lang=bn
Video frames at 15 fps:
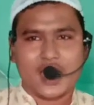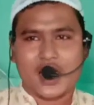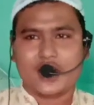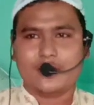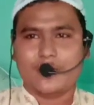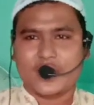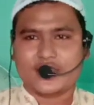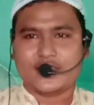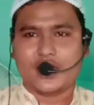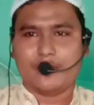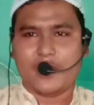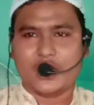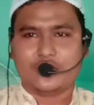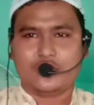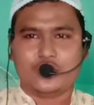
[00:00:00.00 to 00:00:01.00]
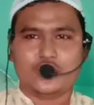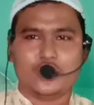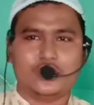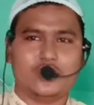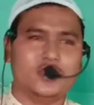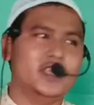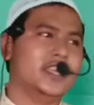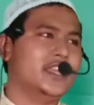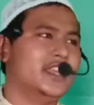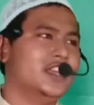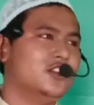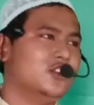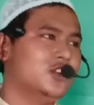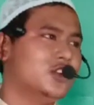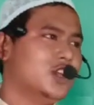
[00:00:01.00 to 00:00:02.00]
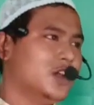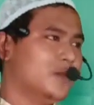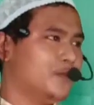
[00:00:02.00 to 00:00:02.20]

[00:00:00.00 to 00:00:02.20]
গান বাজনা বাদ্যযন্ত্র দেখেন এখন